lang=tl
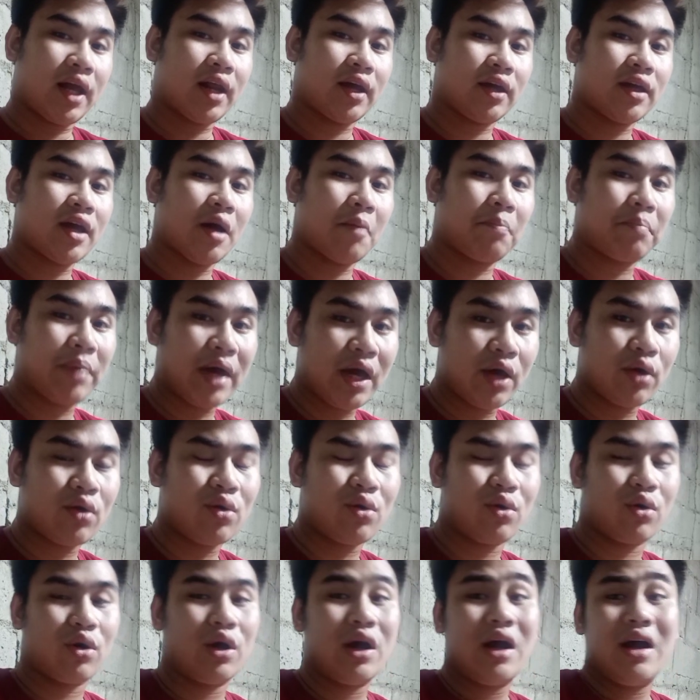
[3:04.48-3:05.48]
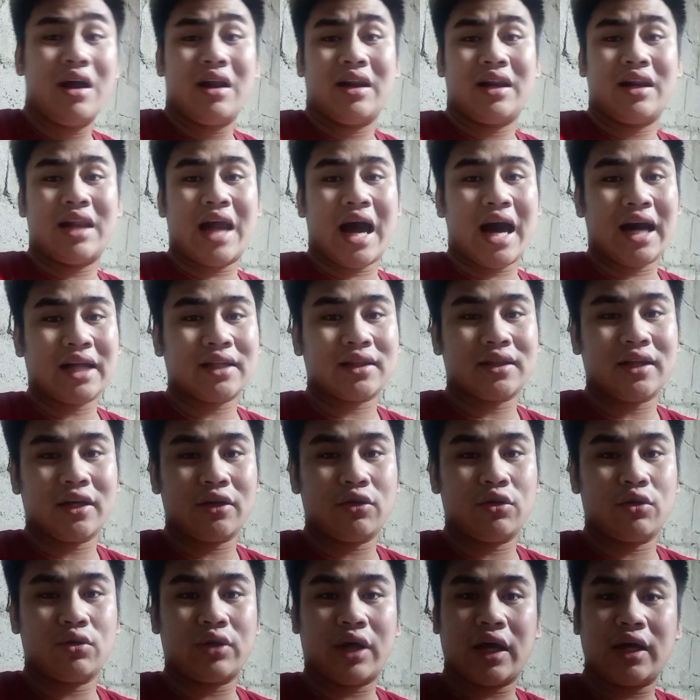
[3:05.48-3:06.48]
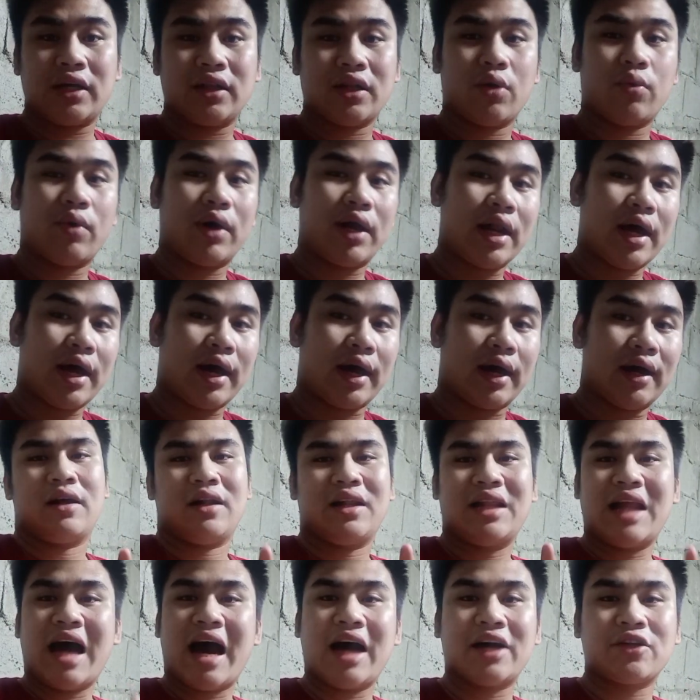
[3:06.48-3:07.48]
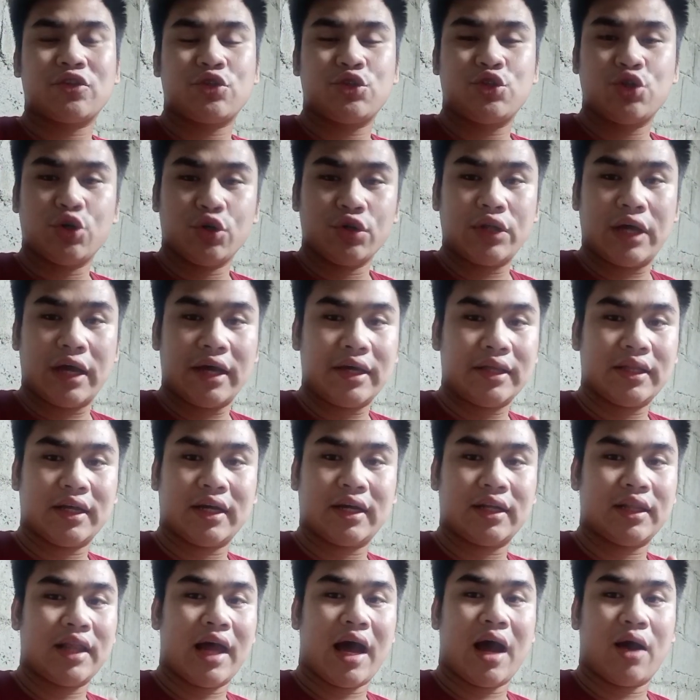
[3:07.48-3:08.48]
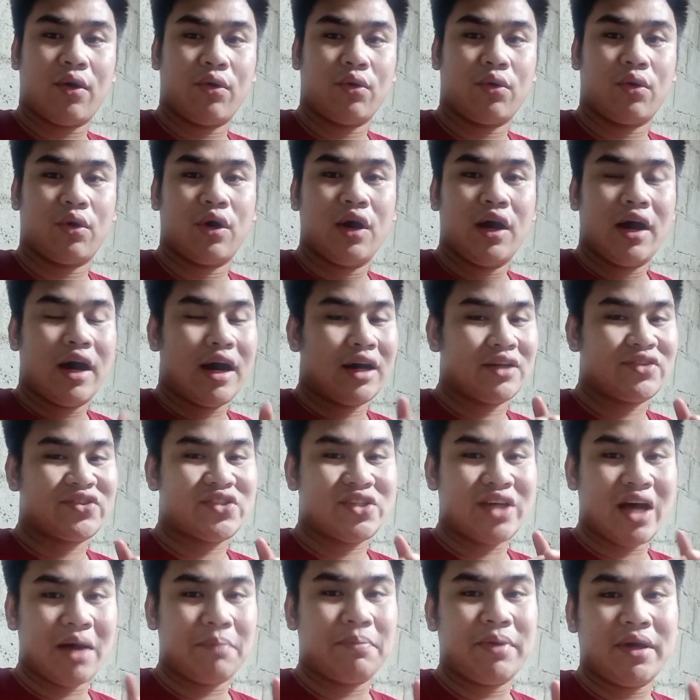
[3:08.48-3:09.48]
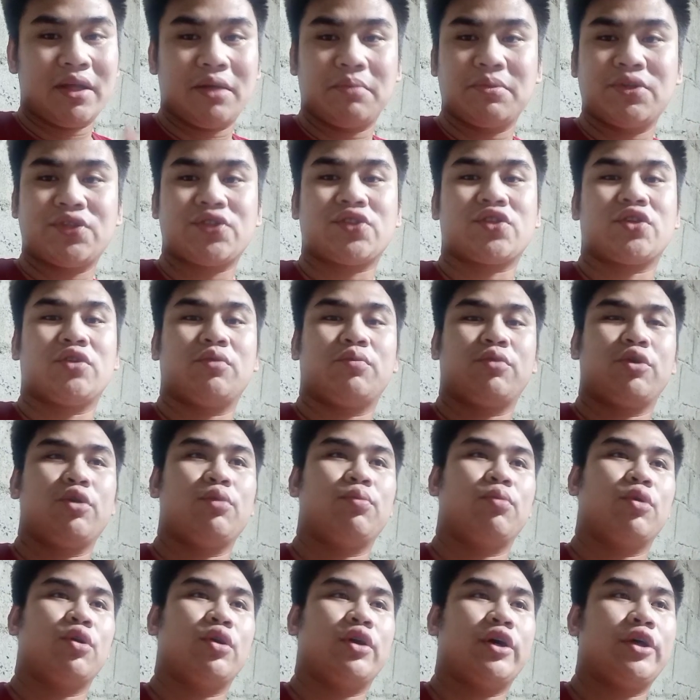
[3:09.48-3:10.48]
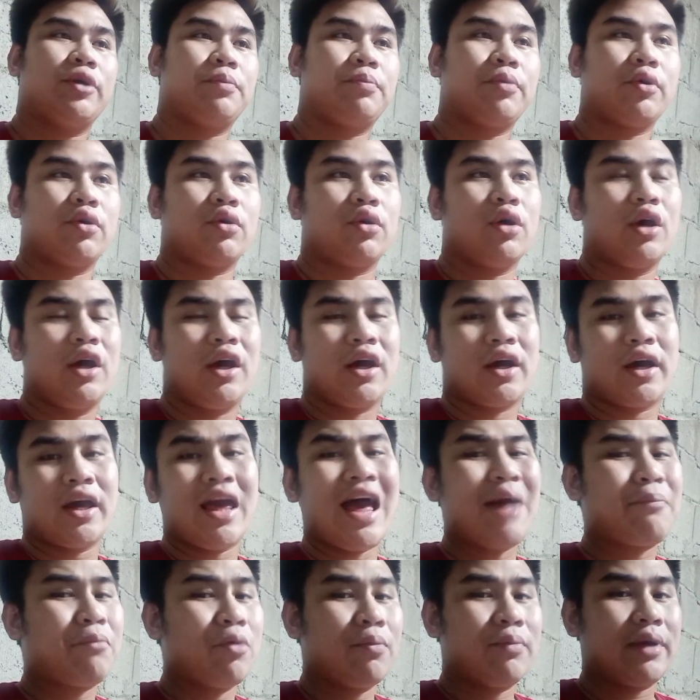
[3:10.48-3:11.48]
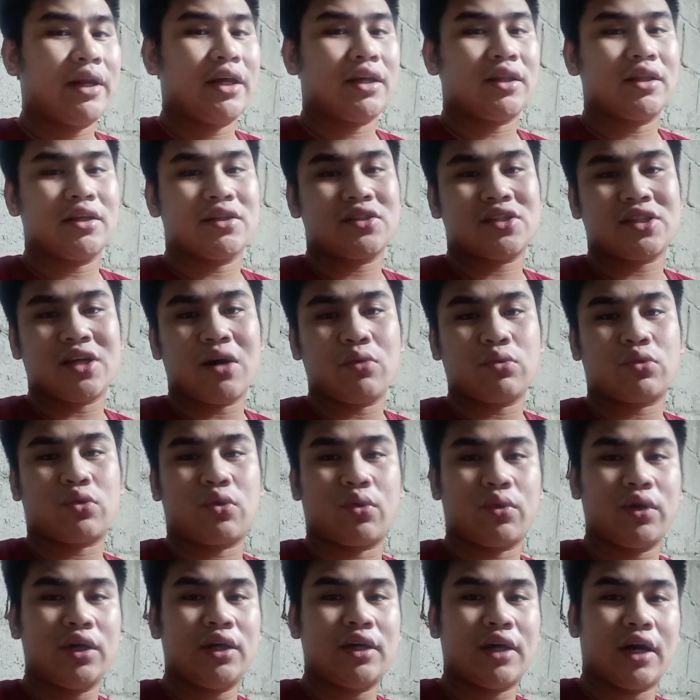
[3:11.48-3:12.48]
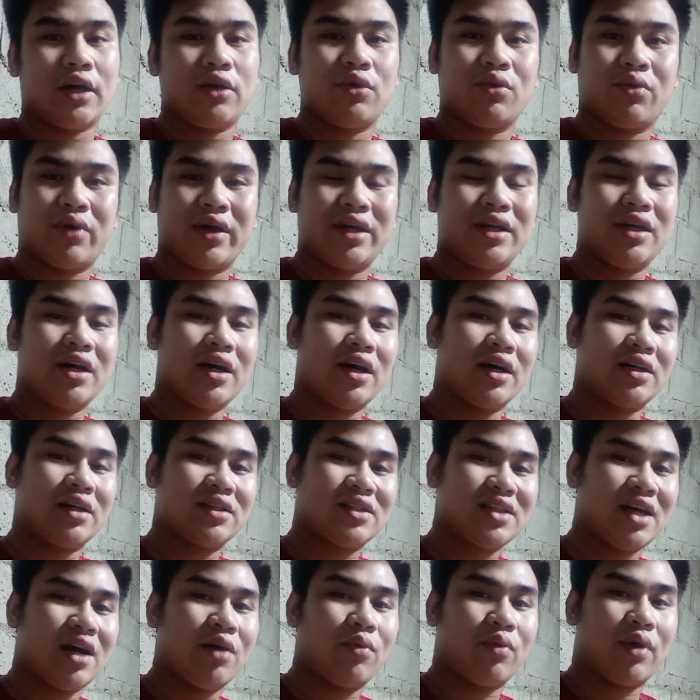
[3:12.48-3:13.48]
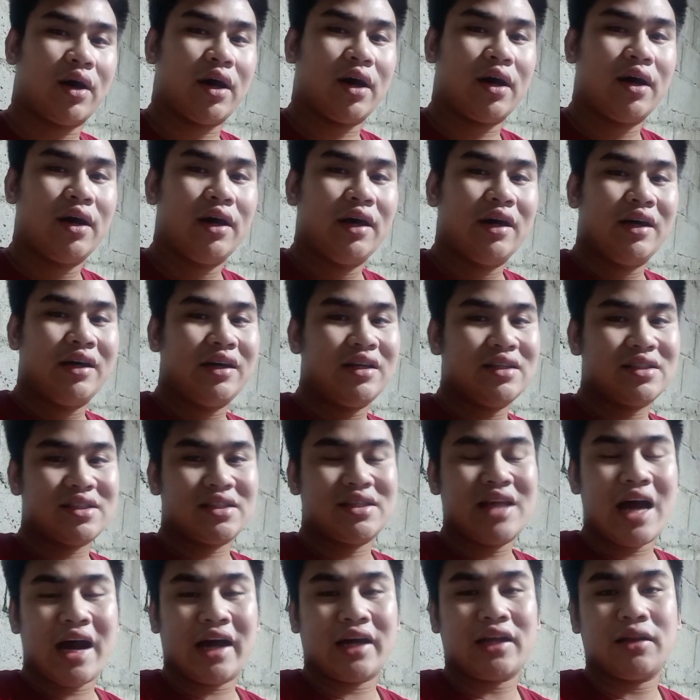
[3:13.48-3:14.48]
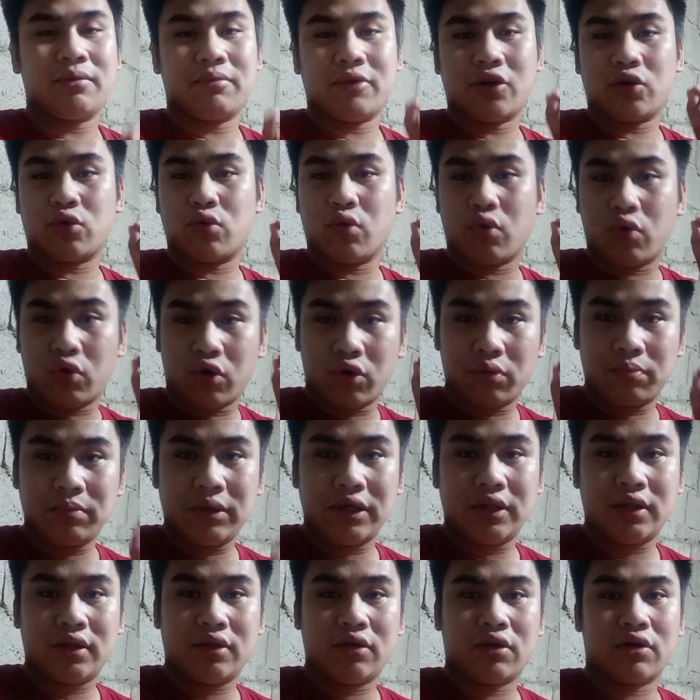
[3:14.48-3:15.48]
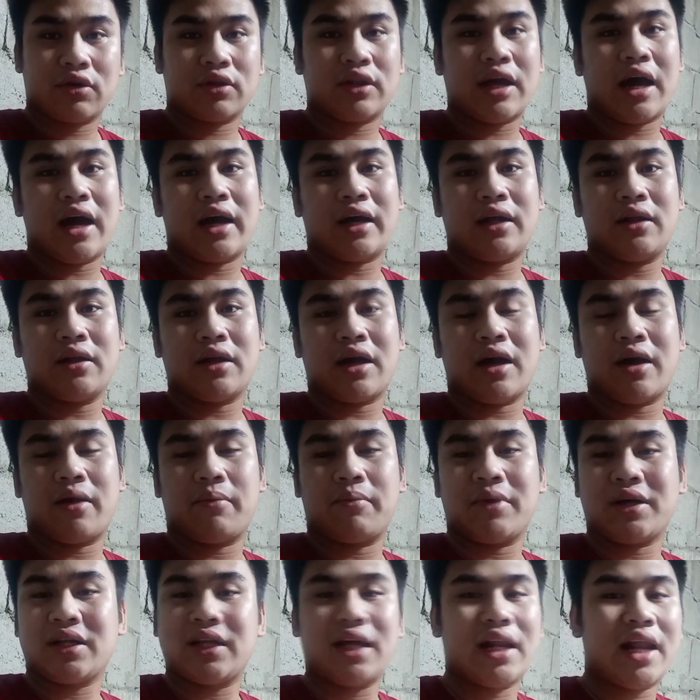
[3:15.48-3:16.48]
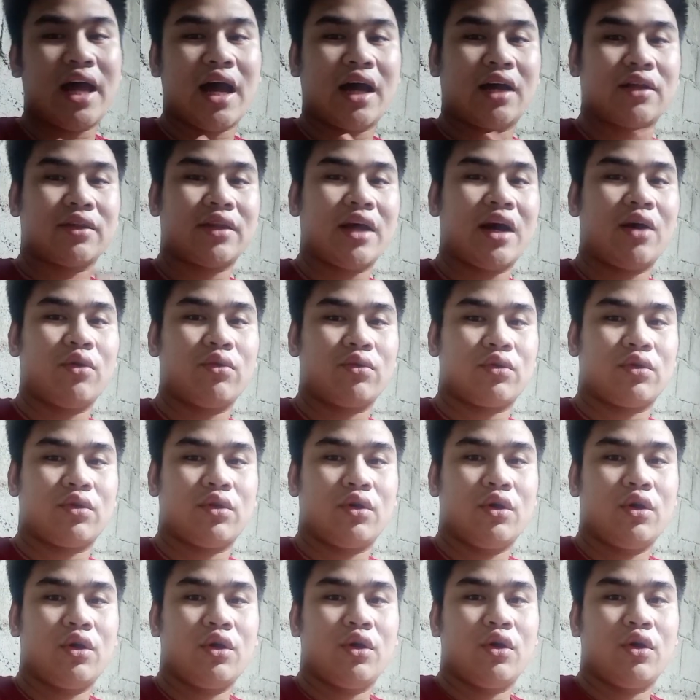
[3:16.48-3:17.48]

pera niya. Pero lahat ng yun ay nawala, lahat yun ay naglaho. At sabi ni Mr. Bulbol, ano po, kaya bumalik ng South Korea yung kanyang asawa is dahil magko-COVID or dahil uh, magla-lockdown